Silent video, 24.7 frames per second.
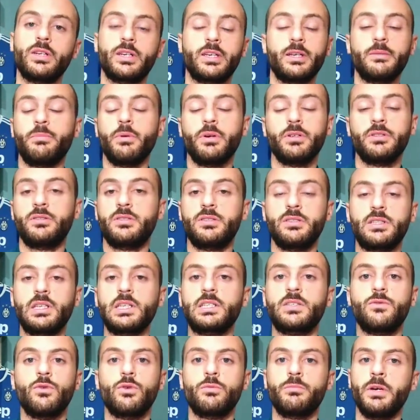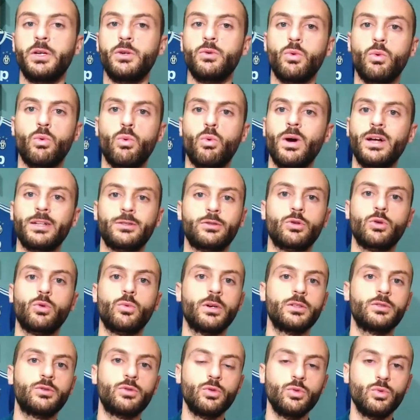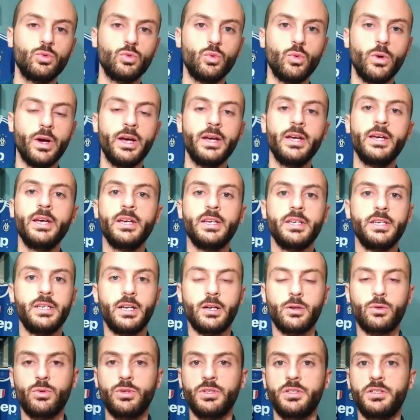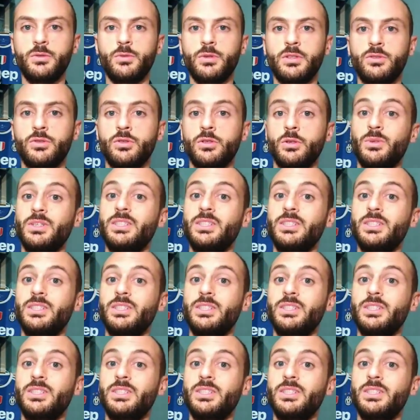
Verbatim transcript: che poi si trasforma in un 4-4-2 in alcune situazioni.